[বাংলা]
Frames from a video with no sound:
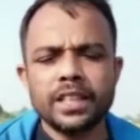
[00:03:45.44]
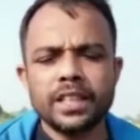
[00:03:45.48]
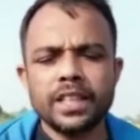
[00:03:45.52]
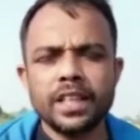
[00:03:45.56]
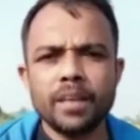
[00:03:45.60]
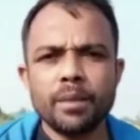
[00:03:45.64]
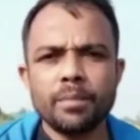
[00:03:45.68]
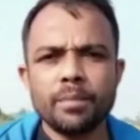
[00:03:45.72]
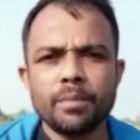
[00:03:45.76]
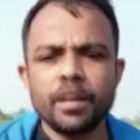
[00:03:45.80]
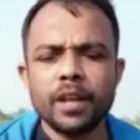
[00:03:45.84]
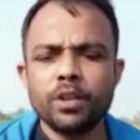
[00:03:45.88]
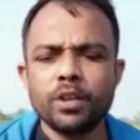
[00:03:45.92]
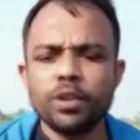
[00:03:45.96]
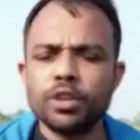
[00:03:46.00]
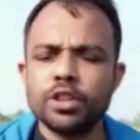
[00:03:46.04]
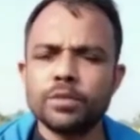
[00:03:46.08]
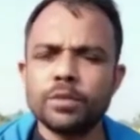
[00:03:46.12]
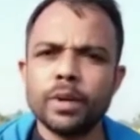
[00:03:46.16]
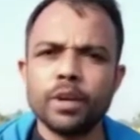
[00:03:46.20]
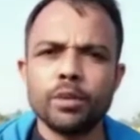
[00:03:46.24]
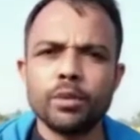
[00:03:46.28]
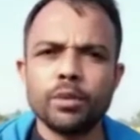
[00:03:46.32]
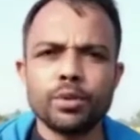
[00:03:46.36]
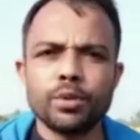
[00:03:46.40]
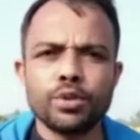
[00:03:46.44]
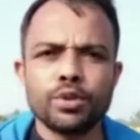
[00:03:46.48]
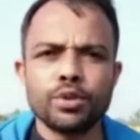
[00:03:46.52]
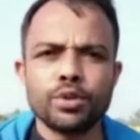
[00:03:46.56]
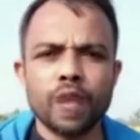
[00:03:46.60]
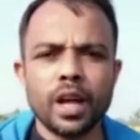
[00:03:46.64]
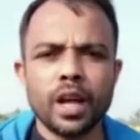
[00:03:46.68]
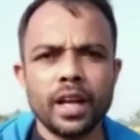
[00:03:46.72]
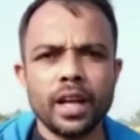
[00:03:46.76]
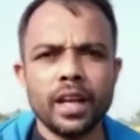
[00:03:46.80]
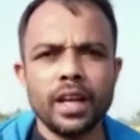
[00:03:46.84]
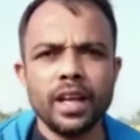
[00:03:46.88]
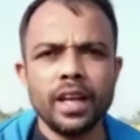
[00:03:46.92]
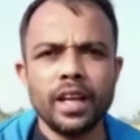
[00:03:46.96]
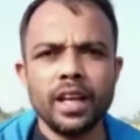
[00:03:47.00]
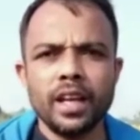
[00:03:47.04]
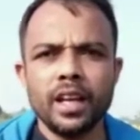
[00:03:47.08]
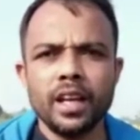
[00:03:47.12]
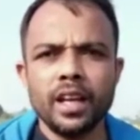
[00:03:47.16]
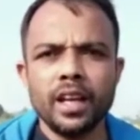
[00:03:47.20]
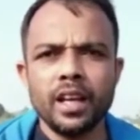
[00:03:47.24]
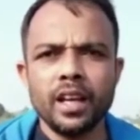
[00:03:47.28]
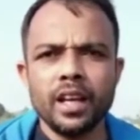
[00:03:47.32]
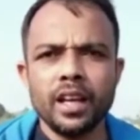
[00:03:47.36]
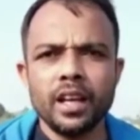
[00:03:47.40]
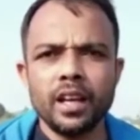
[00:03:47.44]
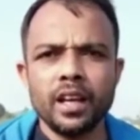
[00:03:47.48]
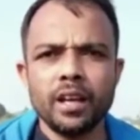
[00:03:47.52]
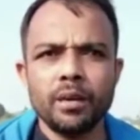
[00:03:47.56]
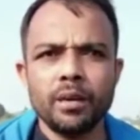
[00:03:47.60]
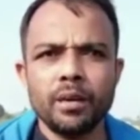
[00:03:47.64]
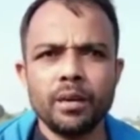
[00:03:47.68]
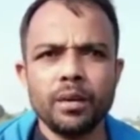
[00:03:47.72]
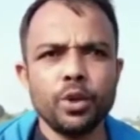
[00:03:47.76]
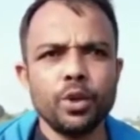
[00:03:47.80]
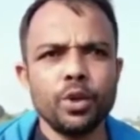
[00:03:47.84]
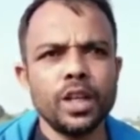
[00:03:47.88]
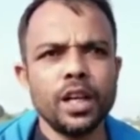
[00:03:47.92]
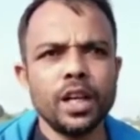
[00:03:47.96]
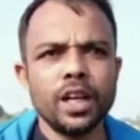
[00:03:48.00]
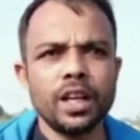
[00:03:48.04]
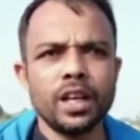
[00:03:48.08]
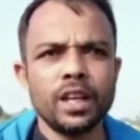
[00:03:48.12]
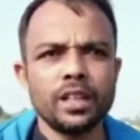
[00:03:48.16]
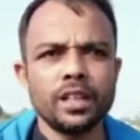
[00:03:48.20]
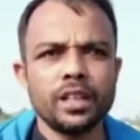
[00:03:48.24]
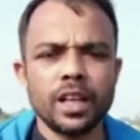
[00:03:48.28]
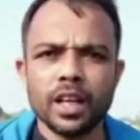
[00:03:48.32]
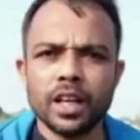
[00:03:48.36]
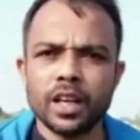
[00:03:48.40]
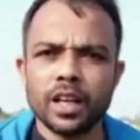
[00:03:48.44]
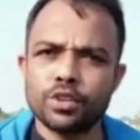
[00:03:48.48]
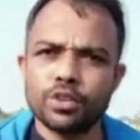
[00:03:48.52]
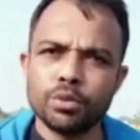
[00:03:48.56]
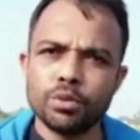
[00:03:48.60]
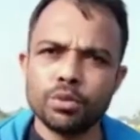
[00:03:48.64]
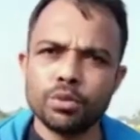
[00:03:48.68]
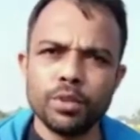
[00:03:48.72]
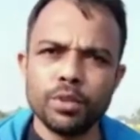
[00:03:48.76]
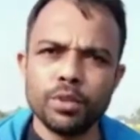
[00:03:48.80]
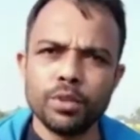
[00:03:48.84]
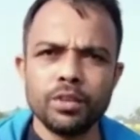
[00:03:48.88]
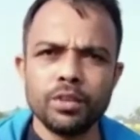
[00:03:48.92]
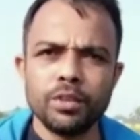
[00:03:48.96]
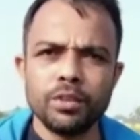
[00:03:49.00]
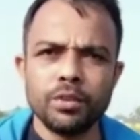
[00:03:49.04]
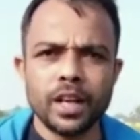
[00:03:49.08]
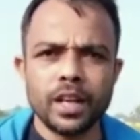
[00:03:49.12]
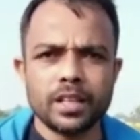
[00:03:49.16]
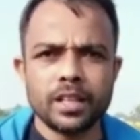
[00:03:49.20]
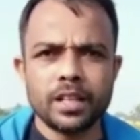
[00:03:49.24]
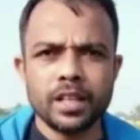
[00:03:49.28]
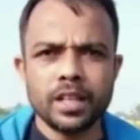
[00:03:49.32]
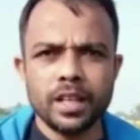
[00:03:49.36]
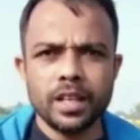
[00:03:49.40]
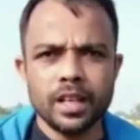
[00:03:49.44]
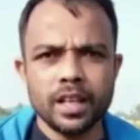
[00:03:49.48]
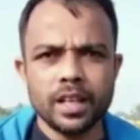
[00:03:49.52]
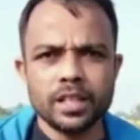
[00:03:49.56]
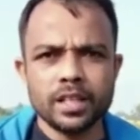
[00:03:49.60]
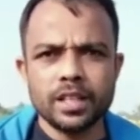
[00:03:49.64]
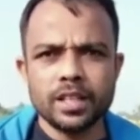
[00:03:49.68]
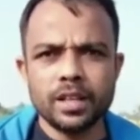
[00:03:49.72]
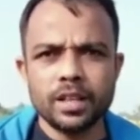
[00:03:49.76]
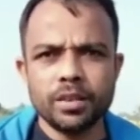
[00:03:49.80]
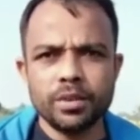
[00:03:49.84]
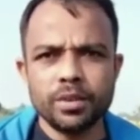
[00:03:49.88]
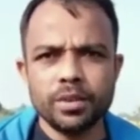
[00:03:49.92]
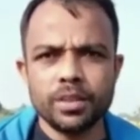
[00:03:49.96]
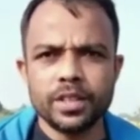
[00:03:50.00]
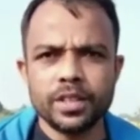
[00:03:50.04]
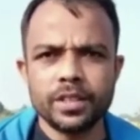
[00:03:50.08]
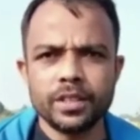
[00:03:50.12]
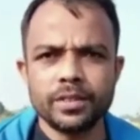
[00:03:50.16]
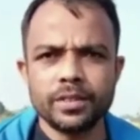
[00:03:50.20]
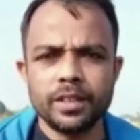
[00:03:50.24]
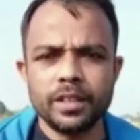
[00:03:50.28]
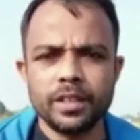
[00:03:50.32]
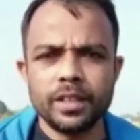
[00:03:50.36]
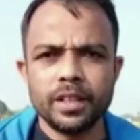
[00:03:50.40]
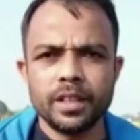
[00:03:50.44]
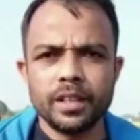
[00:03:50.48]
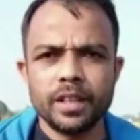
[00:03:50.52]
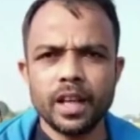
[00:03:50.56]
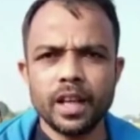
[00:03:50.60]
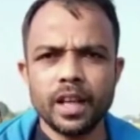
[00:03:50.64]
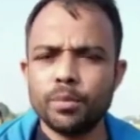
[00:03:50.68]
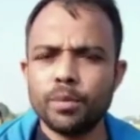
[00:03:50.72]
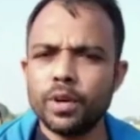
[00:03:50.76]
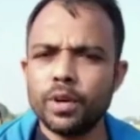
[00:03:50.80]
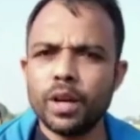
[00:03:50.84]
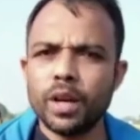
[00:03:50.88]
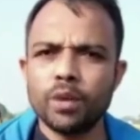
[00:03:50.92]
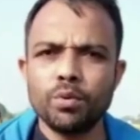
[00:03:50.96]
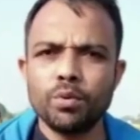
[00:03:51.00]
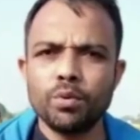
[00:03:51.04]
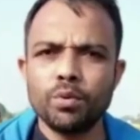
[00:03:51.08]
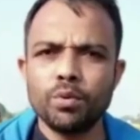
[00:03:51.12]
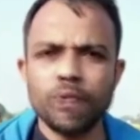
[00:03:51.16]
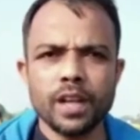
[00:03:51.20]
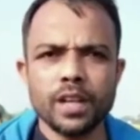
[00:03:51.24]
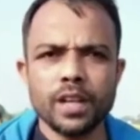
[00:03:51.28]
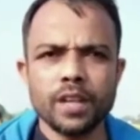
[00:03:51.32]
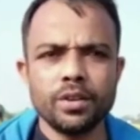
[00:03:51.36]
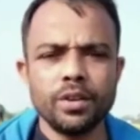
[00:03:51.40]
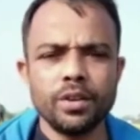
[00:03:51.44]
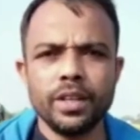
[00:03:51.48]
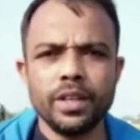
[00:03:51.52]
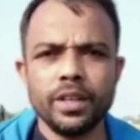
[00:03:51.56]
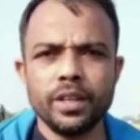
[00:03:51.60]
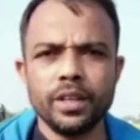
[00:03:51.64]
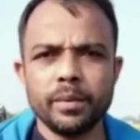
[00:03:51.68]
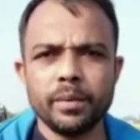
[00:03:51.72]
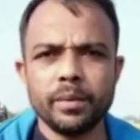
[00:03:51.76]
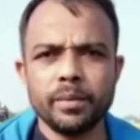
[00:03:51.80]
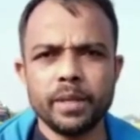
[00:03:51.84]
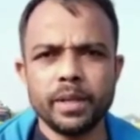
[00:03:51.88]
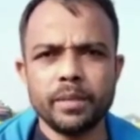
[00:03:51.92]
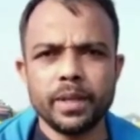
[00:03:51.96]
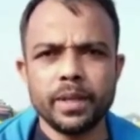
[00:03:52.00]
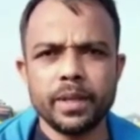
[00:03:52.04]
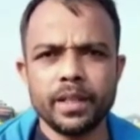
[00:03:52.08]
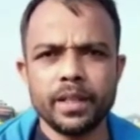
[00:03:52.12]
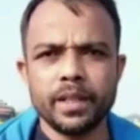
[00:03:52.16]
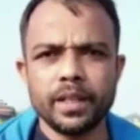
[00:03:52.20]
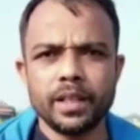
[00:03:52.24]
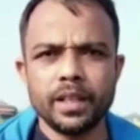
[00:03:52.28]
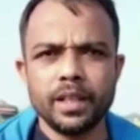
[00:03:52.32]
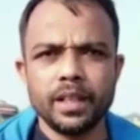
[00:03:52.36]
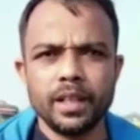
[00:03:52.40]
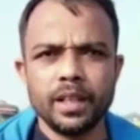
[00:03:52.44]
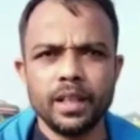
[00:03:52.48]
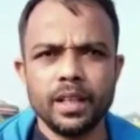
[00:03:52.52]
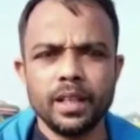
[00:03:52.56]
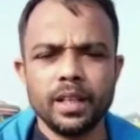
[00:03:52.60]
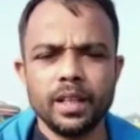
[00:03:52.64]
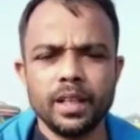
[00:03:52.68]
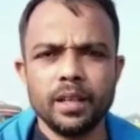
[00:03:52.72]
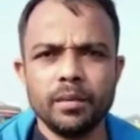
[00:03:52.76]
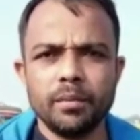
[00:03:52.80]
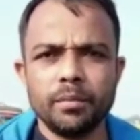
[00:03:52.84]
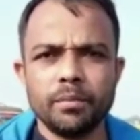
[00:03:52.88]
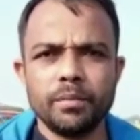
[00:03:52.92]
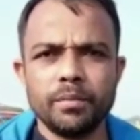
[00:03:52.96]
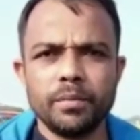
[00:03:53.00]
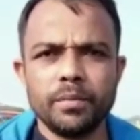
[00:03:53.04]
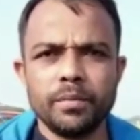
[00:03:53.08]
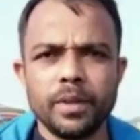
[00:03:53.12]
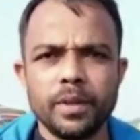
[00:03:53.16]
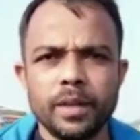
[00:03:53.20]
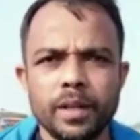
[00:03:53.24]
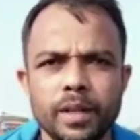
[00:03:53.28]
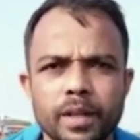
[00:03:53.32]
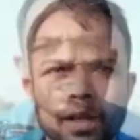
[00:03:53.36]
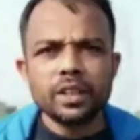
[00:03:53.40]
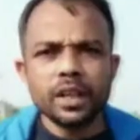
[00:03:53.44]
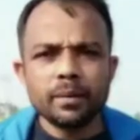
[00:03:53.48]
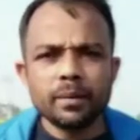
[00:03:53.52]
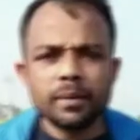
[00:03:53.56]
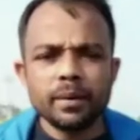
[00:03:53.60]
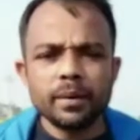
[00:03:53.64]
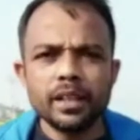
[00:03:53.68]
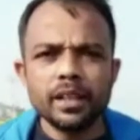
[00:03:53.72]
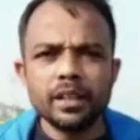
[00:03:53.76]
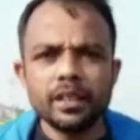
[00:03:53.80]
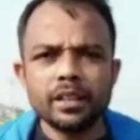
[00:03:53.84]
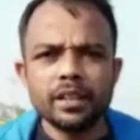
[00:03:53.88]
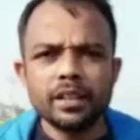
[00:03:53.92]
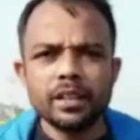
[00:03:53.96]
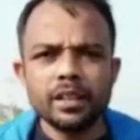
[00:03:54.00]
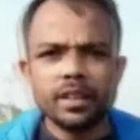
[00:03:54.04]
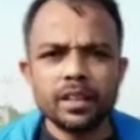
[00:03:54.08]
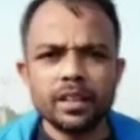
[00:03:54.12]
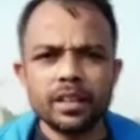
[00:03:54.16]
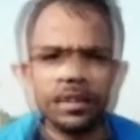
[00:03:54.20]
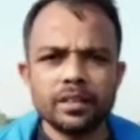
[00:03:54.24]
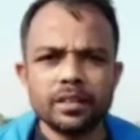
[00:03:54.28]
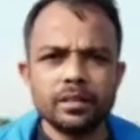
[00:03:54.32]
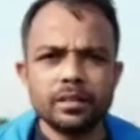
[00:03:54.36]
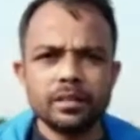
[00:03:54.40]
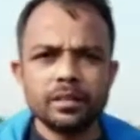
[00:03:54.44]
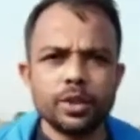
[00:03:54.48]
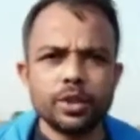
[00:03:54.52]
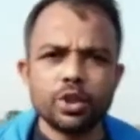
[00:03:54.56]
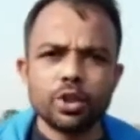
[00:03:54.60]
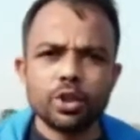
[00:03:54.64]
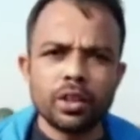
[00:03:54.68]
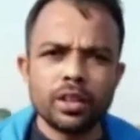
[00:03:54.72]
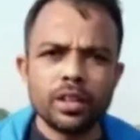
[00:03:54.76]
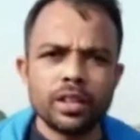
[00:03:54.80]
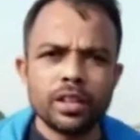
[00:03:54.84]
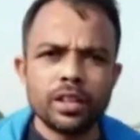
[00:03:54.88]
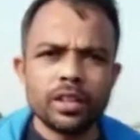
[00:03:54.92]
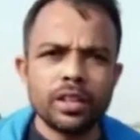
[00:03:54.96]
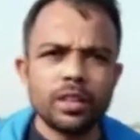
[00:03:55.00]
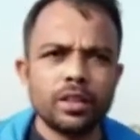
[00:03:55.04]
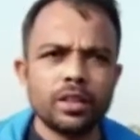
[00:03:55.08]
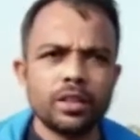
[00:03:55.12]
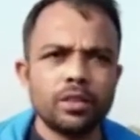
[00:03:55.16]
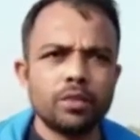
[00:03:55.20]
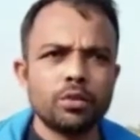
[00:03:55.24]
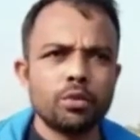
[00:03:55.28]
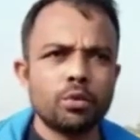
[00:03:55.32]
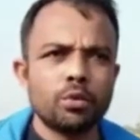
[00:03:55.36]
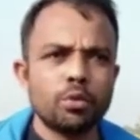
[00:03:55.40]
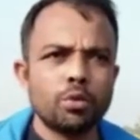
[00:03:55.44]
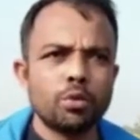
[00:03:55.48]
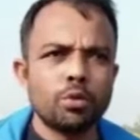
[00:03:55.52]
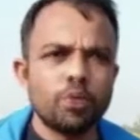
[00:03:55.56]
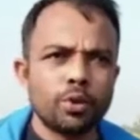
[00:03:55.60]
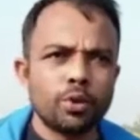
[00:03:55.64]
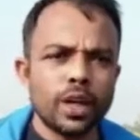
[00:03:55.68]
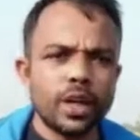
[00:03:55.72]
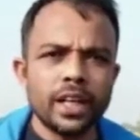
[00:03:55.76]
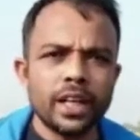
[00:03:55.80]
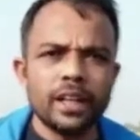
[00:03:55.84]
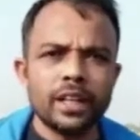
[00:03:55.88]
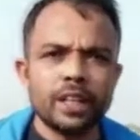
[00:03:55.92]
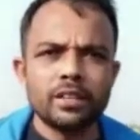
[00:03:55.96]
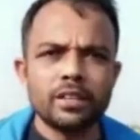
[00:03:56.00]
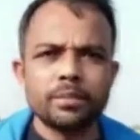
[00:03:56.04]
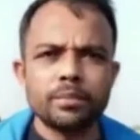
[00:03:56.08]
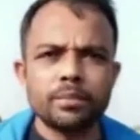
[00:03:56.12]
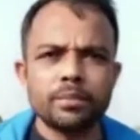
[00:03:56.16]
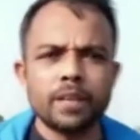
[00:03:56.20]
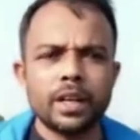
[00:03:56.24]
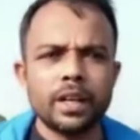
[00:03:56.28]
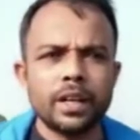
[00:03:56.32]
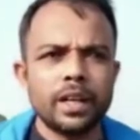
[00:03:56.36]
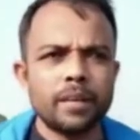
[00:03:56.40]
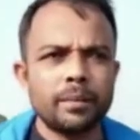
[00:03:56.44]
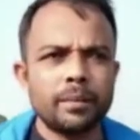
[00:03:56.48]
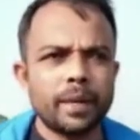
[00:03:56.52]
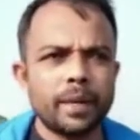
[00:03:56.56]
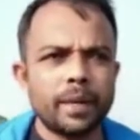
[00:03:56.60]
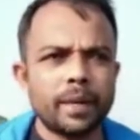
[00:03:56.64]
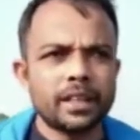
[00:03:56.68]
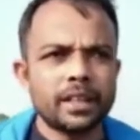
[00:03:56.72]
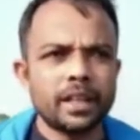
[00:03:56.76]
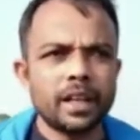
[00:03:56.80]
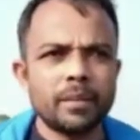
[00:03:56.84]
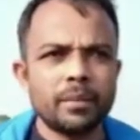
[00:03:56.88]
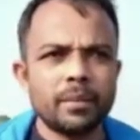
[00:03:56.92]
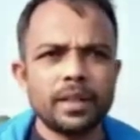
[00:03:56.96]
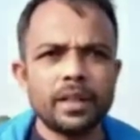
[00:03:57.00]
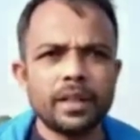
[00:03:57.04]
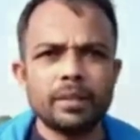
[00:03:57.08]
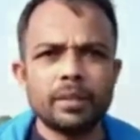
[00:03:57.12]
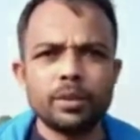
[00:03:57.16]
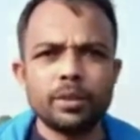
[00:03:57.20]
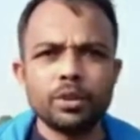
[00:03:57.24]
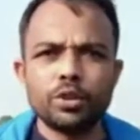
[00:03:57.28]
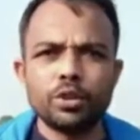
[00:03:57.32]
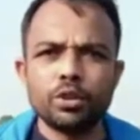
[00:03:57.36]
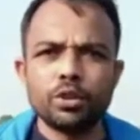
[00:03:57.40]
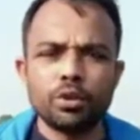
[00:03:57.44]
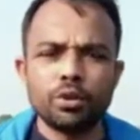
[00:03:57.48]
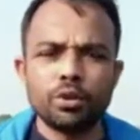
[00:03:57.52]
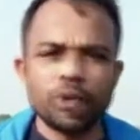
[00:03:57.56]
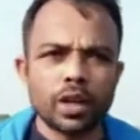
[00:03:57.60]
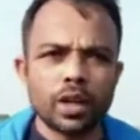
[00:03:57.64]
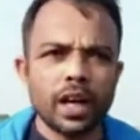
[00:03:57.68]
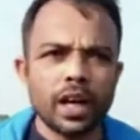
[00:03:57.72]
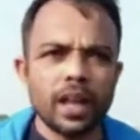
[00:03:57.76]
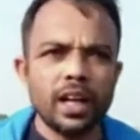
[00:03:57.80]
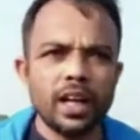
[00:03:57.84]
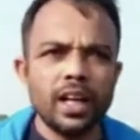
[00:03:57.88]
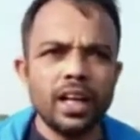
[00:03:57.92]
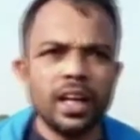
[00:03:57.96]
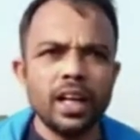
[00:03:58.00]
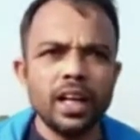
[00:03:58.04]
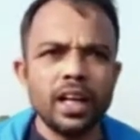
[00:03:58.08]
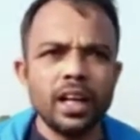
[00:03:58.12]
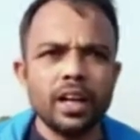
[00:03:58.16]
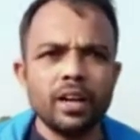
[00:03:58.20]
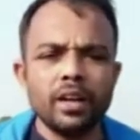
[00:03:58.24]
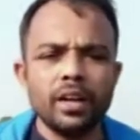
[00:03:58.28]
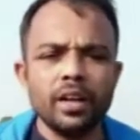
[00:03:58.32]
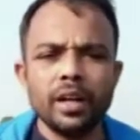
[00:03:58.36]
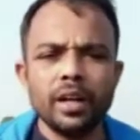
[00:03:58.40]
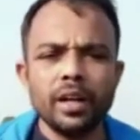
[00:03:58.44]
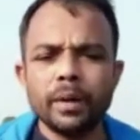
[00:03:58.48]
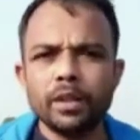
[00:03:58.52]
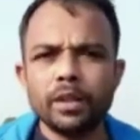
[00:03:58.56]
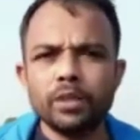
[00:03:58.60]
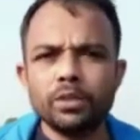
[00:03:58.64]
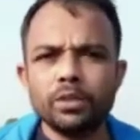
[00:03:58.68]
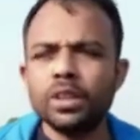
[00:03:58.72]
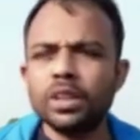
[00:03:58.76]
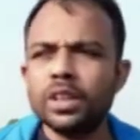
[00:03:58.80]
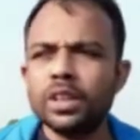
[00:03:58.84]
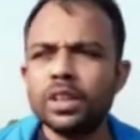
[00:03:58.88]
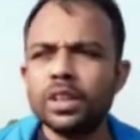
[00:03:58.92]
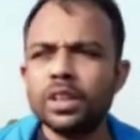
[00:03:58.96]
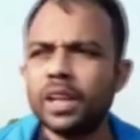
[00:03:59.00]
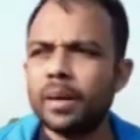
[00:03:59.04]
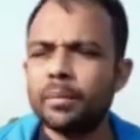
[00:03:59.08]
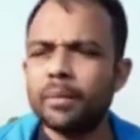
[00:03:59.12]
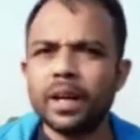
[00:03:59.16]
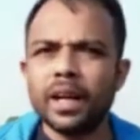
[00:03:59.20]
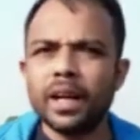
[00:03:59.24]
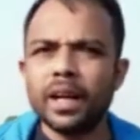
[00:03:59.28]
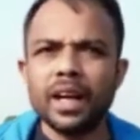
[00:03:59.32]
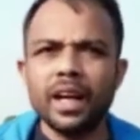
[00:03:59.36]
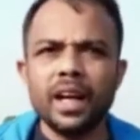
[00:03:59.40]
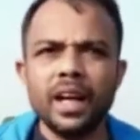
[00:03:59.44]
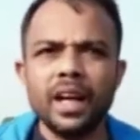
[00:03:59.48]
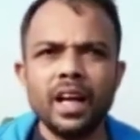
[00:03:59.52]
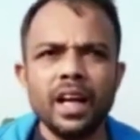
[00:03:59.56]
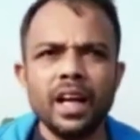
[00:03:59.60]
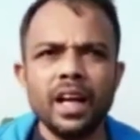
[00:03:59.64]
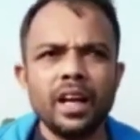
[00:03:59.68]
আজ থেকে প্রায় দশ বারো বছর আগে প্রিয়দা থাকার সময় ওই কাজ এই কাজটা হয়েছে তারপরে আর কোনো কাজ হয়নি এবার ভাতটা আমাদের ভীষণ উপকারের বা এই বাঁধটা আমাদের ভীষণ দরকার কারণ এই বাদরোড দিয়ে আমরা